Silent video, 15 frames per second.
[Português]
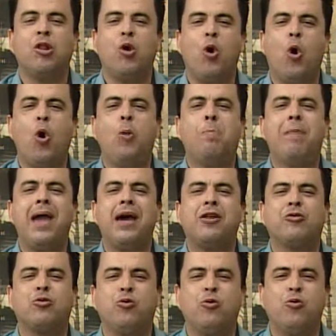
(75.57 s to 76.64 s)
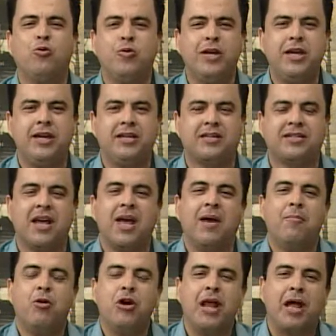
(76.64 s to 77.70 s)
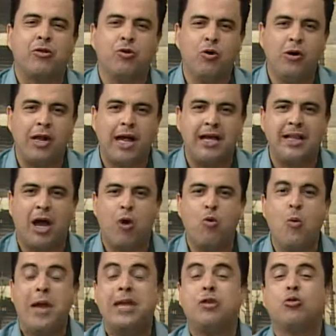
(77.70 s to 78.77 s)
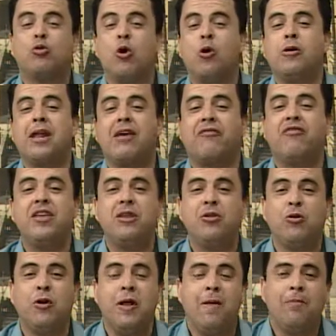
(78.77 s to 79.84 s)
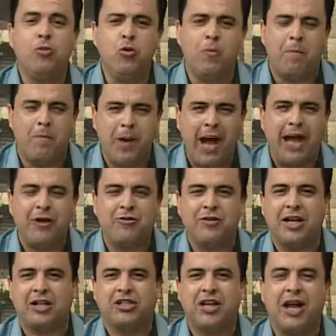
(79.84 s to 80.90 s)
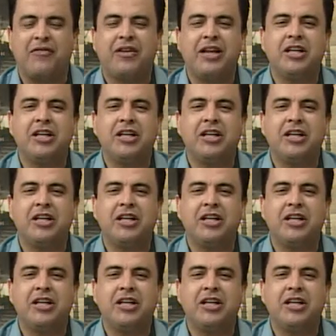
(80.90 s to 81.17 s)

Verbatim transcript: Alô, Roberto Ruiz, morador aí da rua Heitor Avino, no bairro da Chave.